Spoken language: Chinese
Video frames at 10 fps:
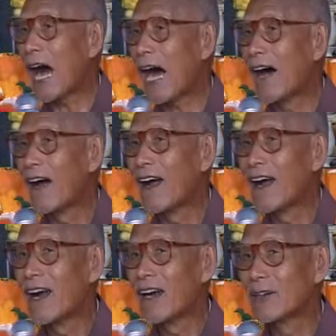塔，
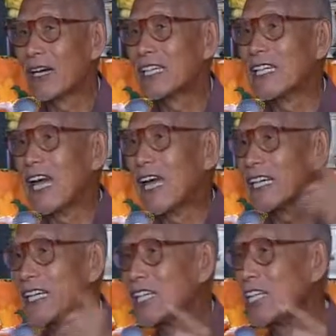说是那
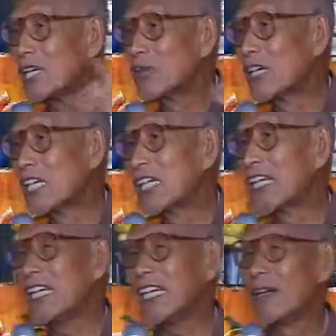个是其中
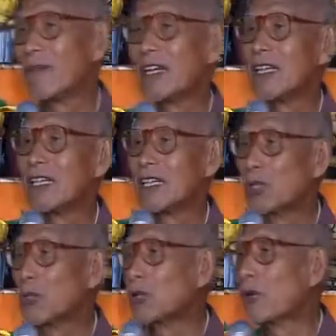之一，
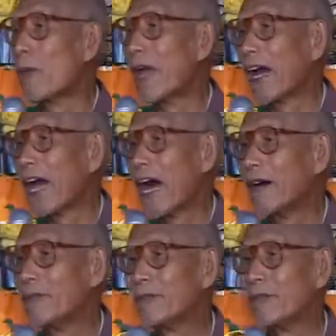那最出名
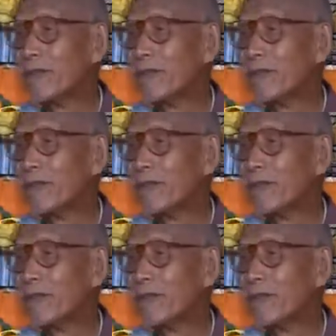了。